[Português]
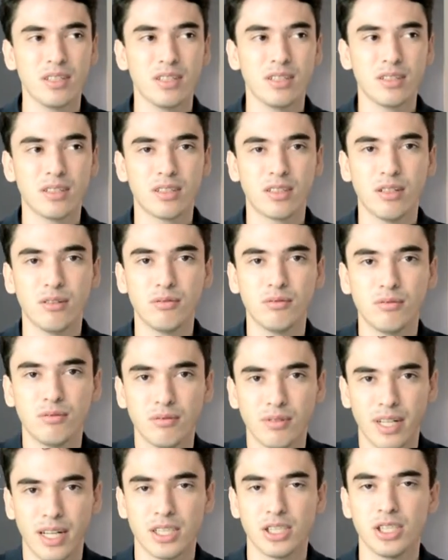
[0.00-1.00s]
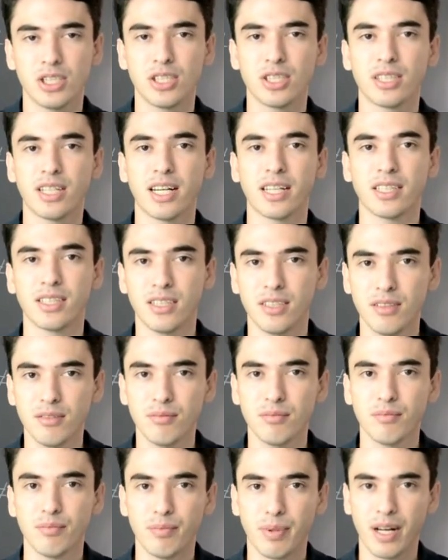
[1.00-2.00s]
Então a gente está
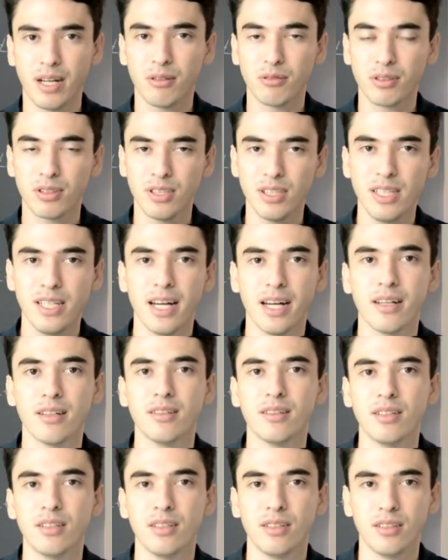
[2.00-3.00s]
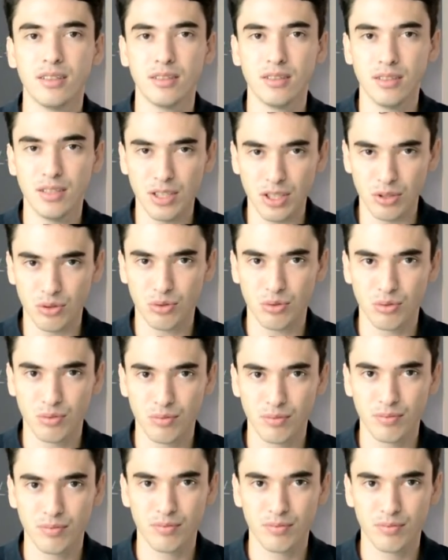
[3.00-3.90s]
aqui para auxiliar nisso.